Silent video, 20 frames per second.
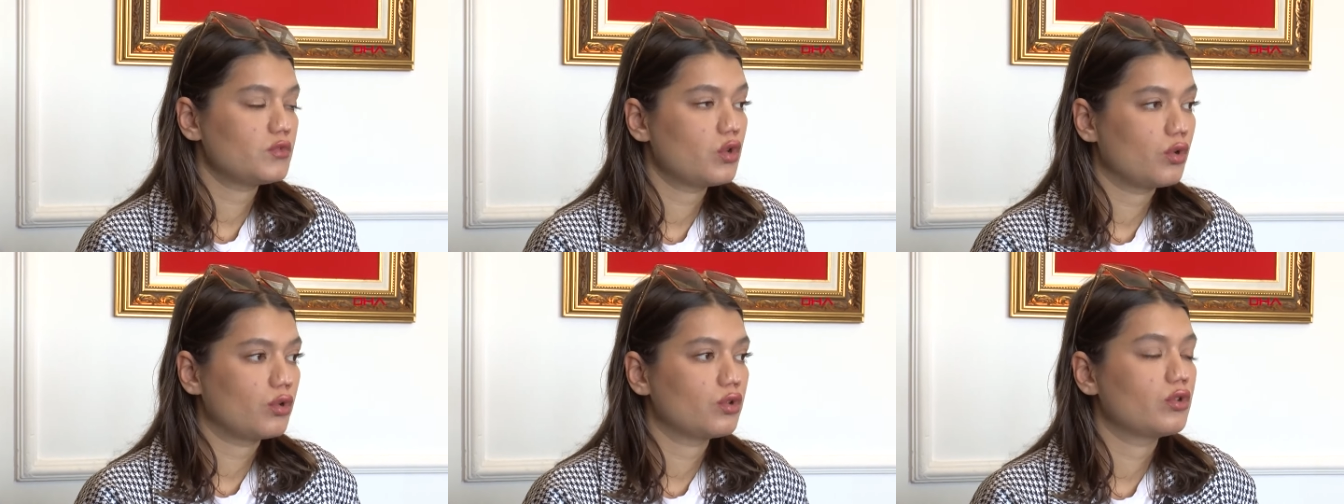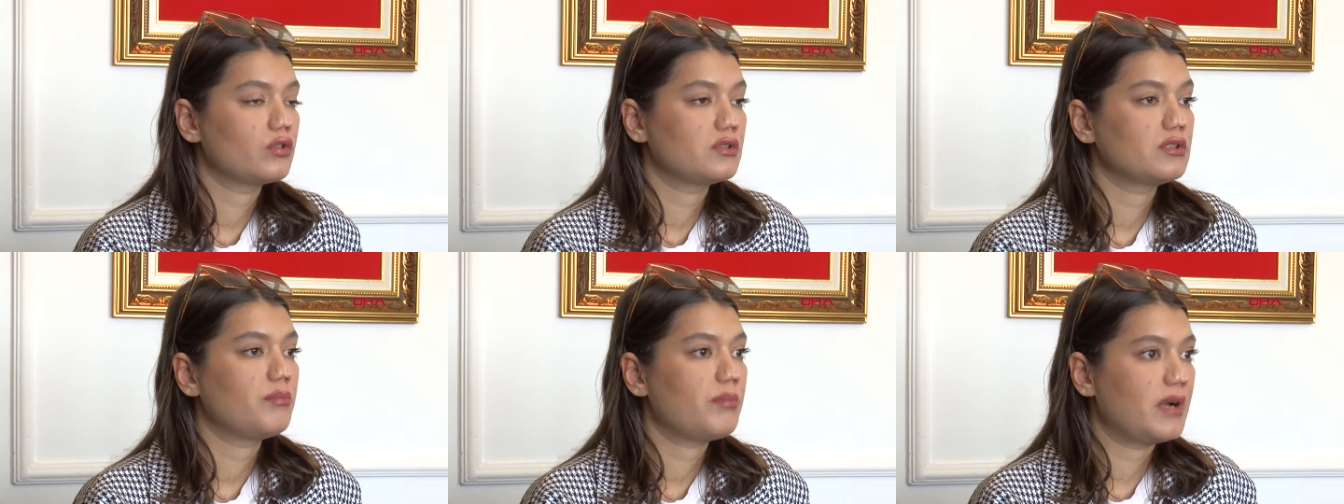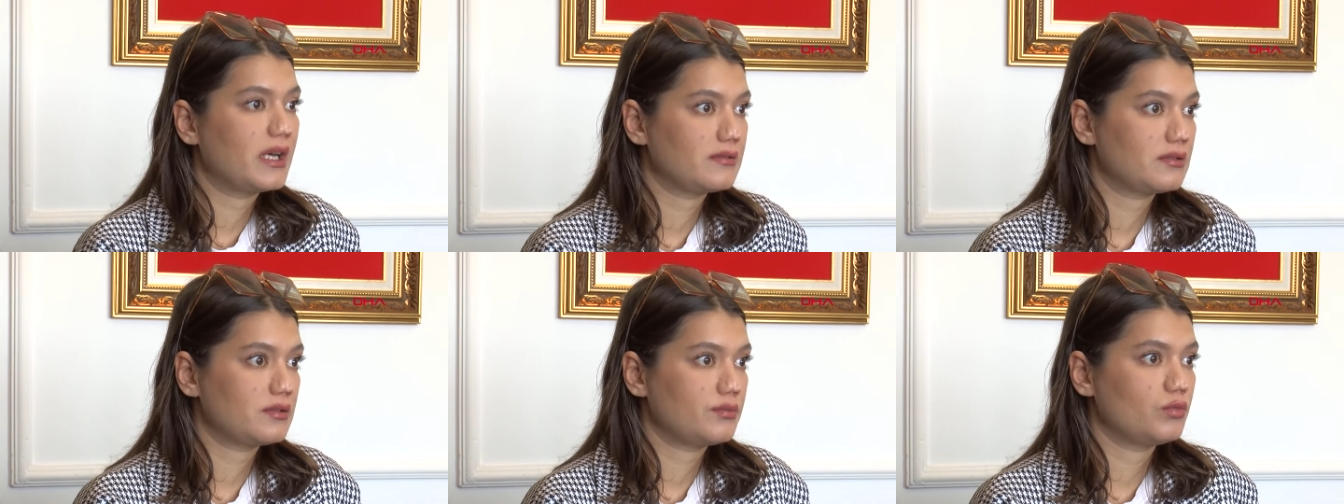Çok göze
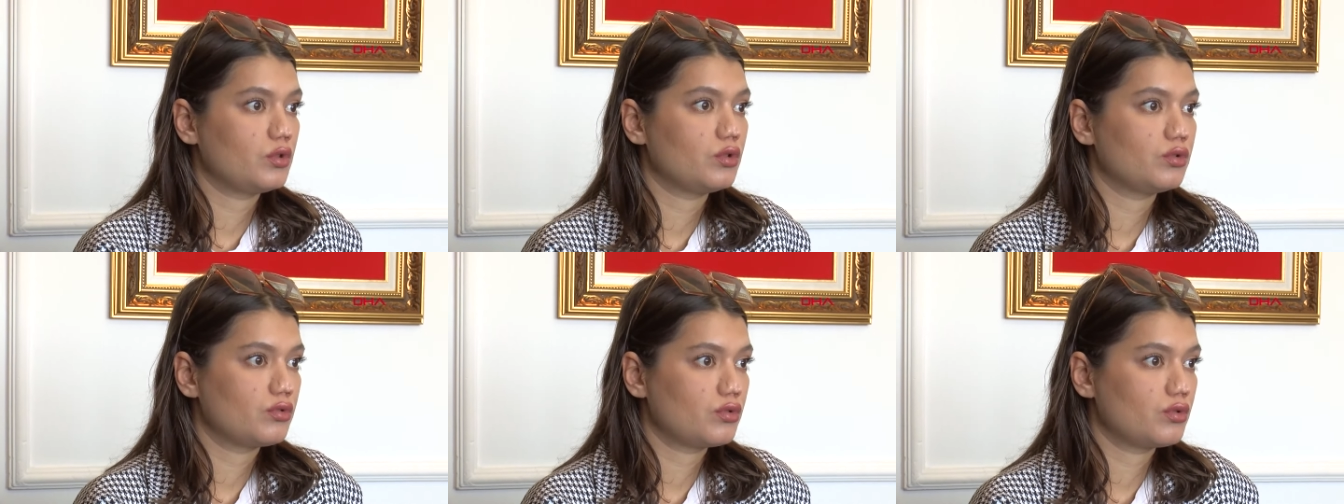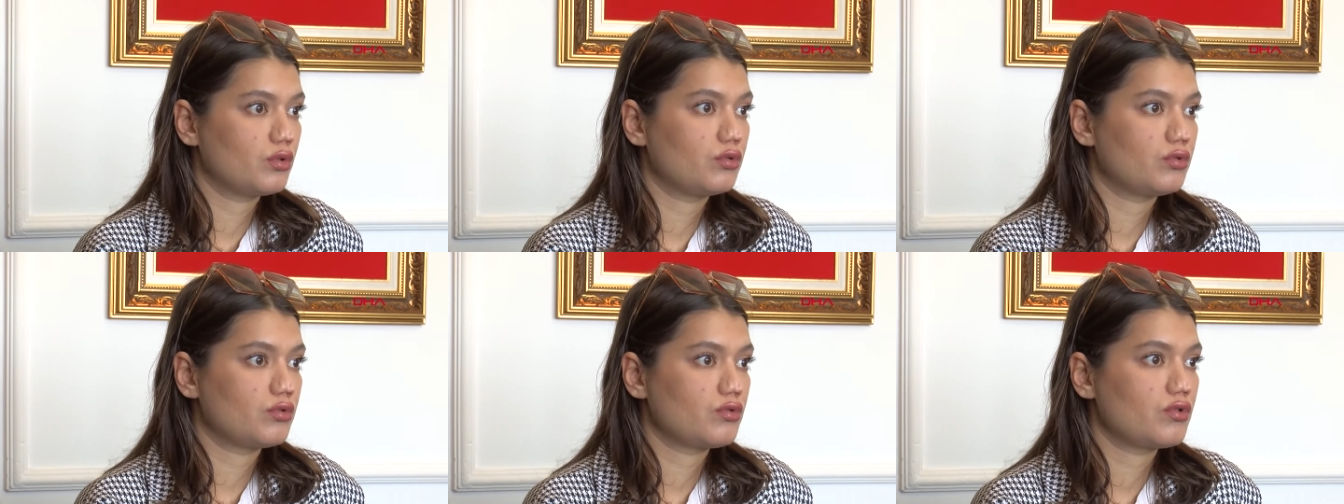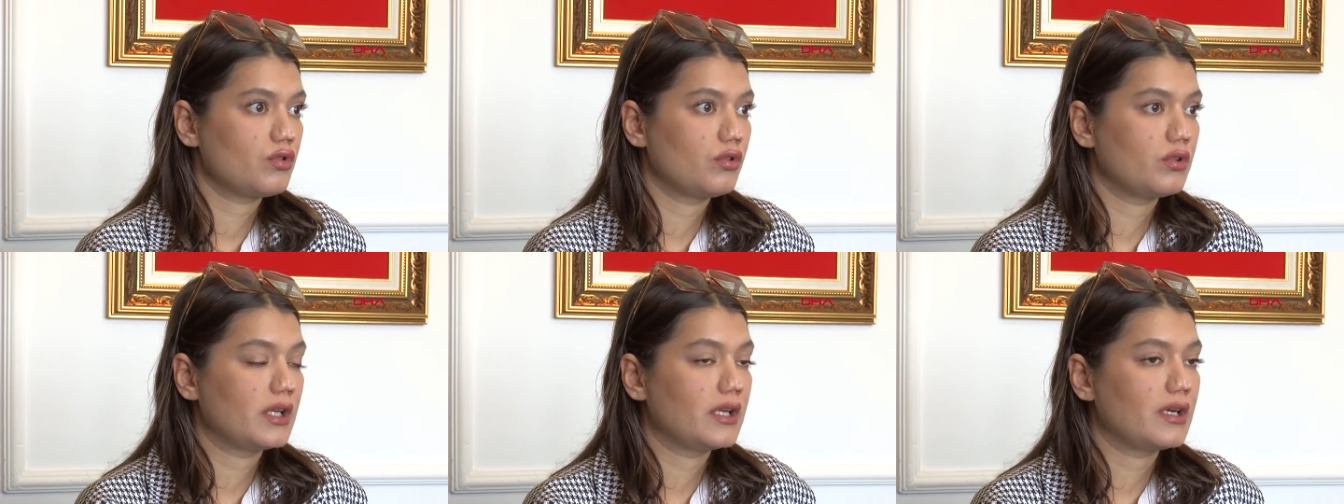batmıyordu
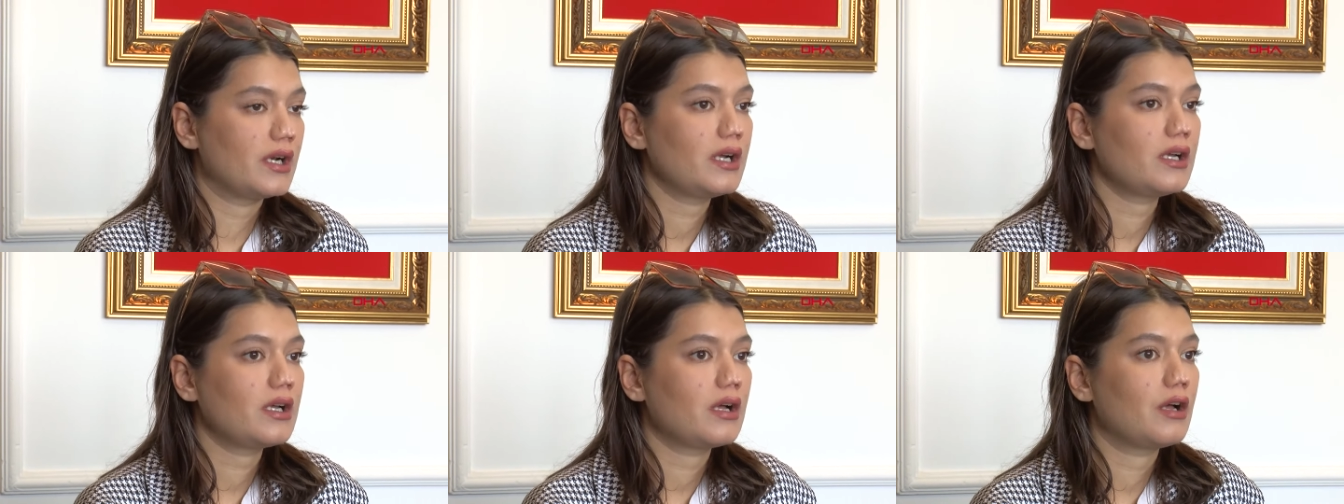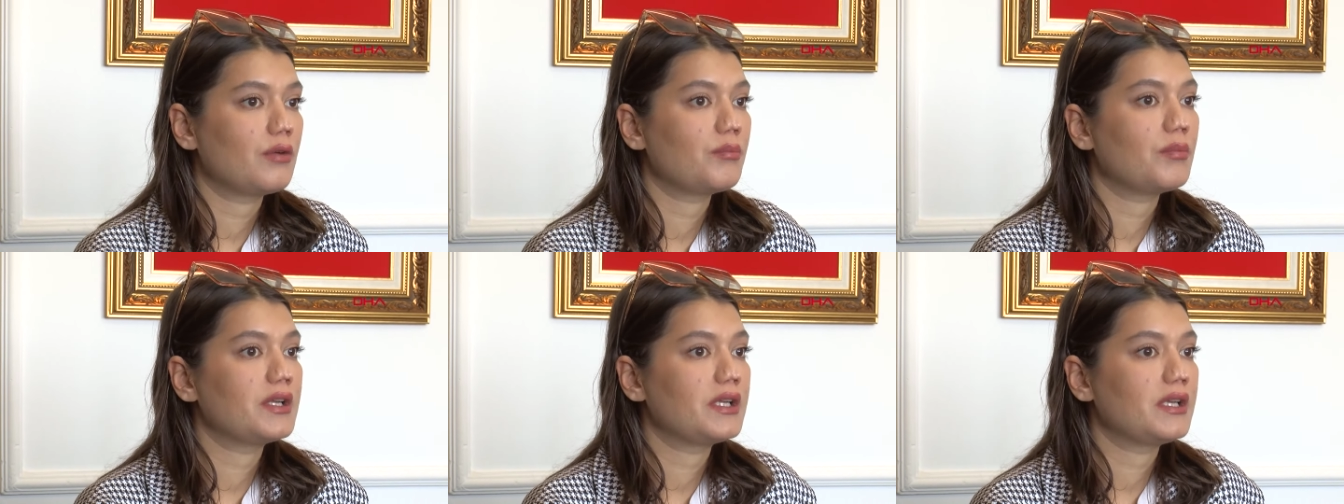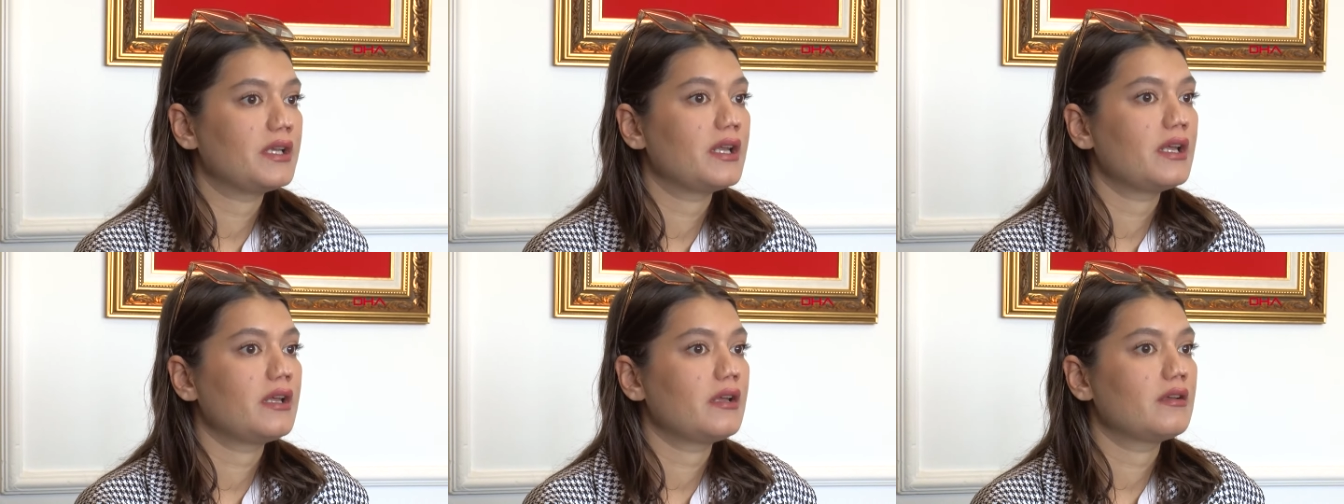sonuç olarak ama
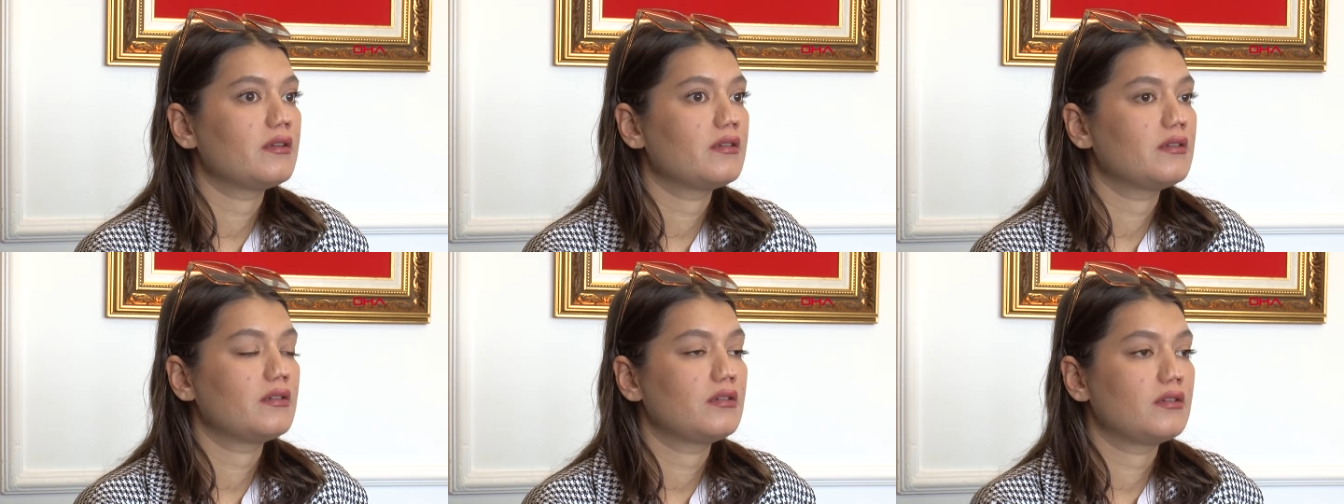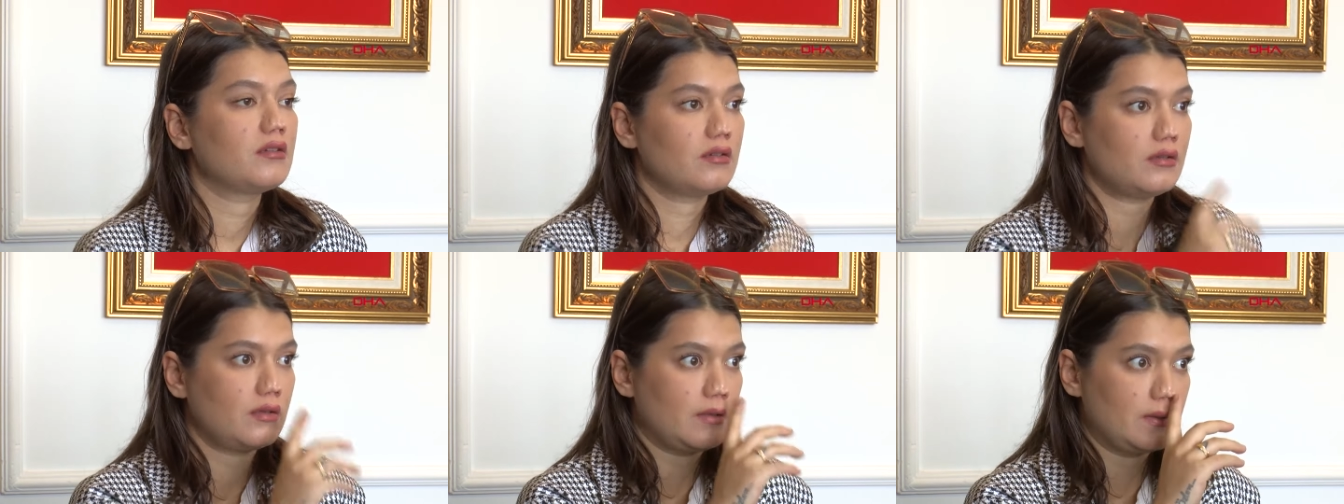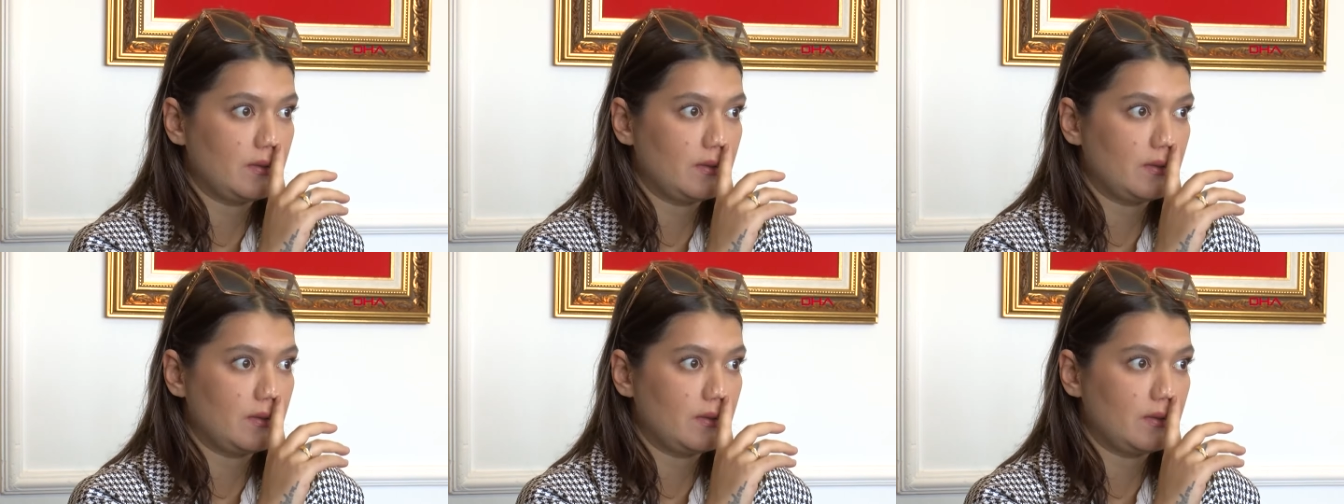yine e,